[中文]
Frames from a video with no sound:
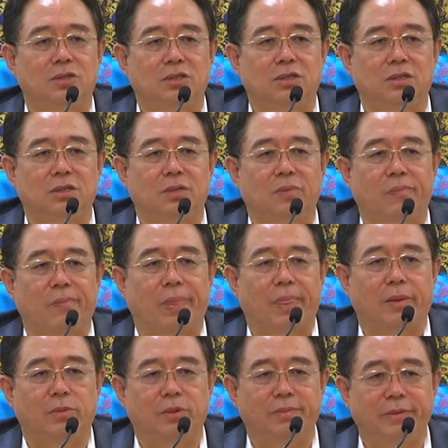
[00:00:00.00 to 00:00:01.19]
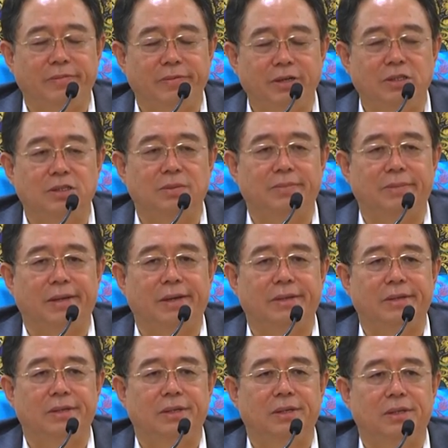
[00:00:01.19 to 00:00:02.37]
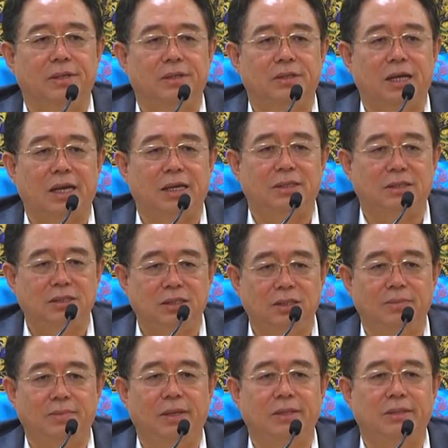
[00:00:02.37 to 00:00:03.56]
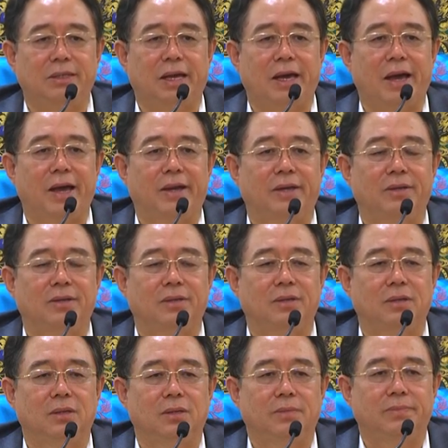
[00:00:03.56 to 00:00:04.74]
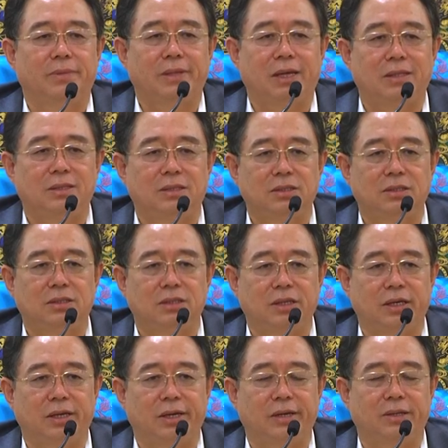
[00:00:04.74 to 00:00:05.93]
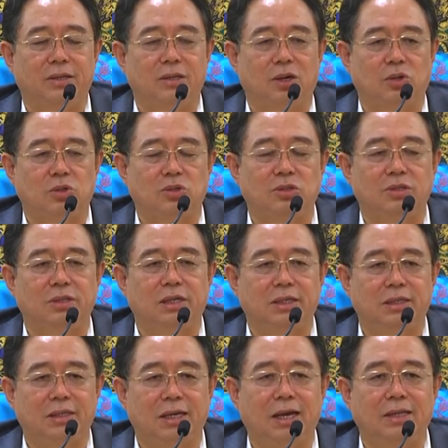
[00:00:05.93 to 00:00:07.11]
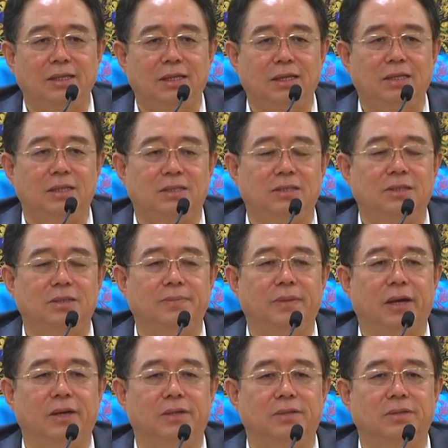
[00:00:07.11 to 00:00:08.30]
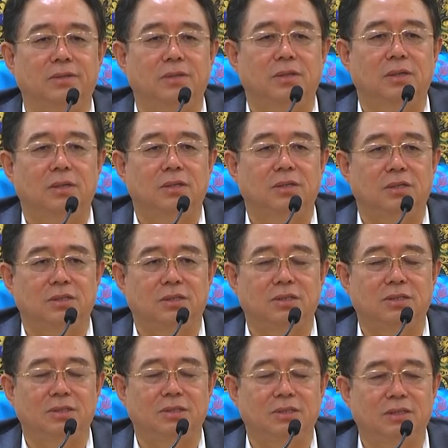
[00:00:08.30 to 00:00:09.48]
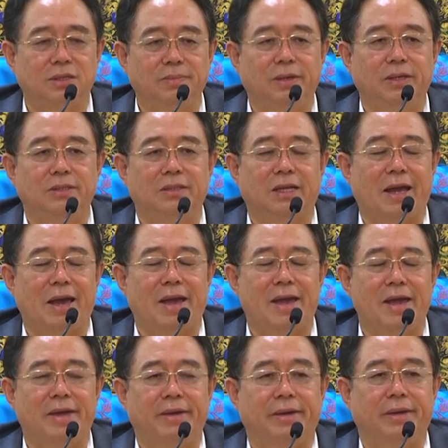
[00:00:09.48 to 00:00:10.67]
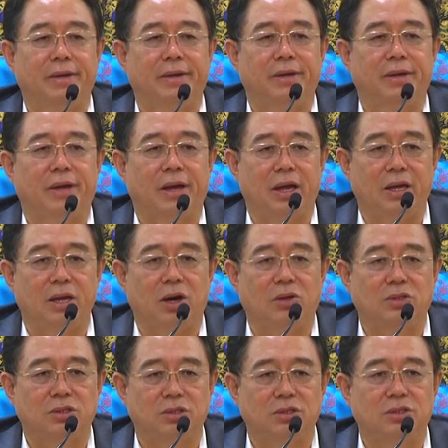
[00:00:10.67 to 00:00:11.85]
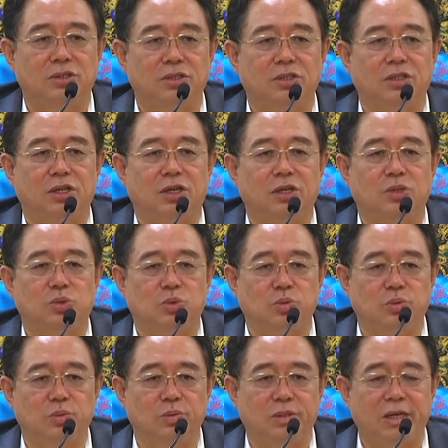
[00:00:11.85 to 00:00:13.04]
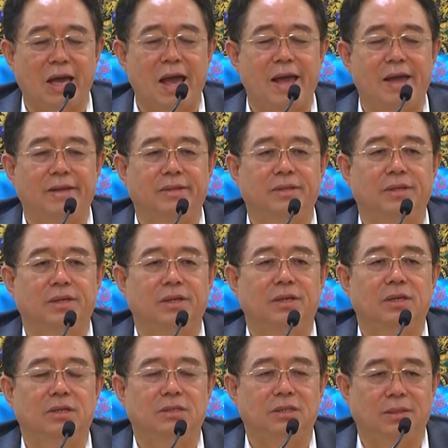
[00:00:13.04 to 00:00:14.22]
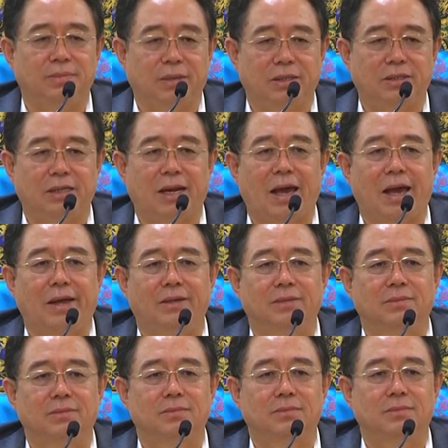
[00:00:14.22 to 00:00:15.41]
所以是我们为什么在清明节，不但自己要顺着天地的清明。使自己清明起来，还要使自己的祖先清明起来。